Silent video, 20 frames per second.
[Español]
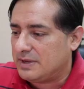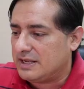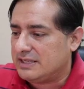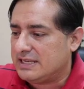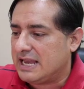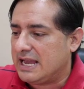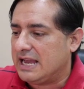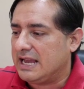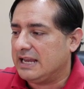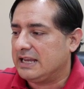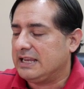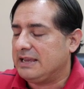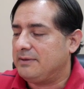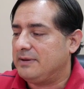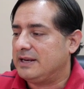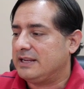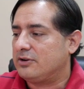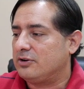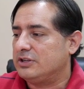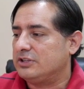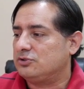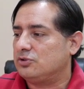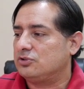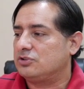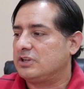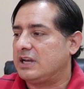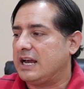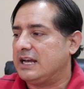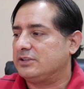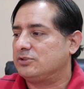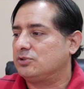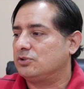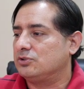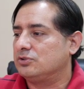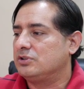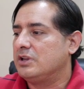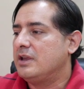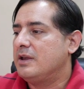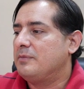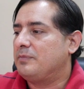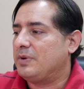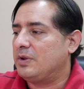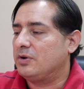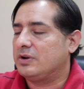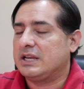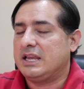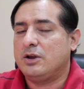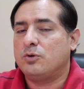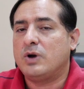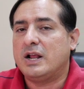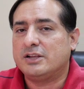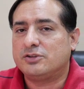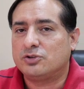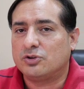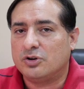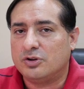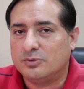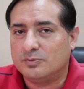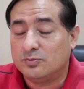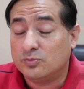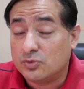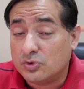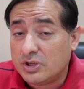ya que ver con estos casos, pero que igual son muy